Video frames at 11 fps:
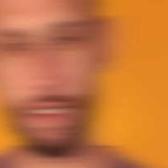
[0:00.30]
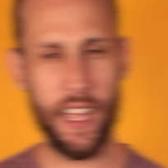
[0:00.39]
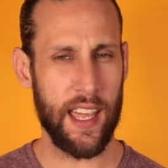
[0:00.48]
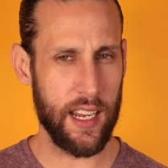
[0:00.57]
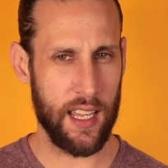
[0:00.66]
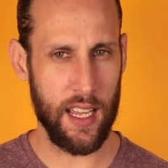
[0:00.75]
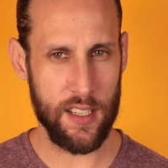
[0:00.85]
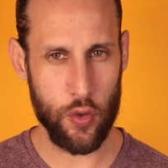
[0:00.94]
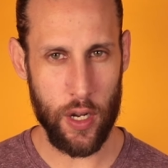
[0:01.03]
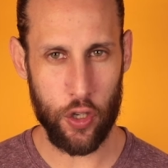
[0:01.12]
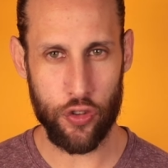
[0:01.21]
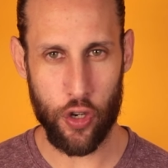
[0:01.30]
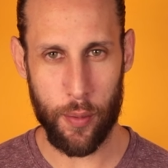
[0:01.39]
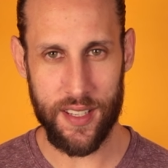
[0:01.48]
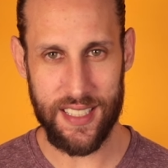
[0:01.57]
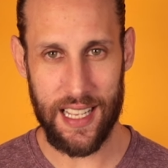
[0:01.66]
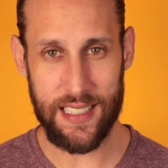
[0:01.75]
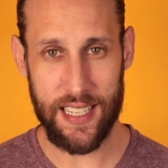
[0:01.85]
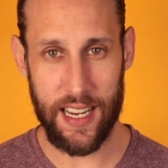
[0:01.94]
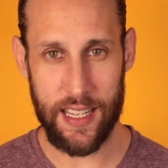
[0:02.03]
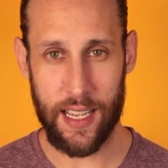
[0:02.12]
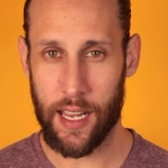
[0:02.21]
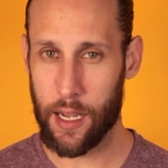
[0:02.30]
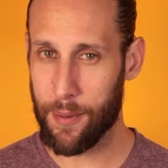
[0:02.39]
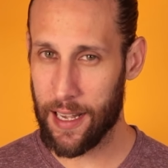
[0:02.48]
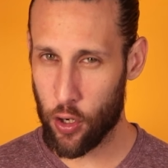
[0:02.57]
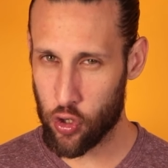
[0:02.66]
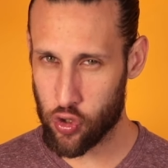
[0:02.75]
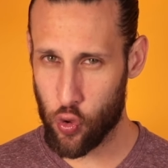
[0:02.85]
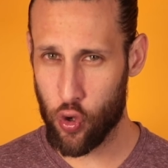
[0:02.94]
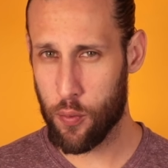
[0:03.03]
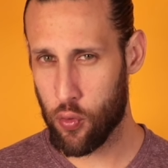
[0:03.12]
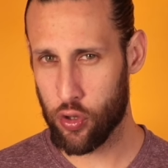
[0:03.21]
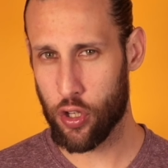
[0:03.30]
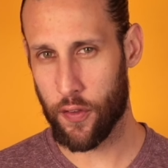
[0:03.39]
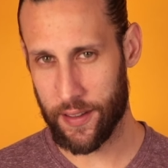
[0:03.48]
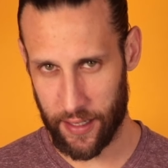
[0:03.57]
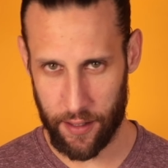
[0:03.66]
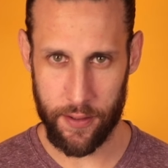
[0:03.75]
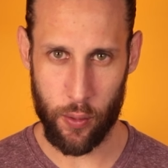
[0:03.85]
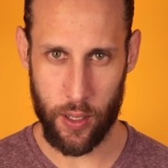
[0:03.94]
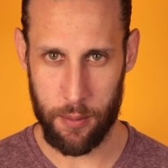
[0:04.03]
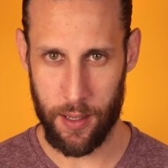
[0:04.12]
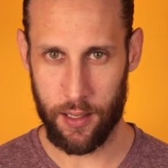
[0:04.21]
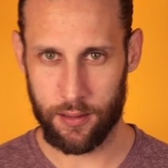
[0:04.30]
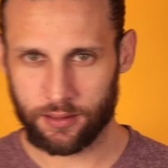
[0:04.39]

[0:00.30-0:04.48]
Tiger King es una controversial serie que revela el oscuro mundo del tráfico animal.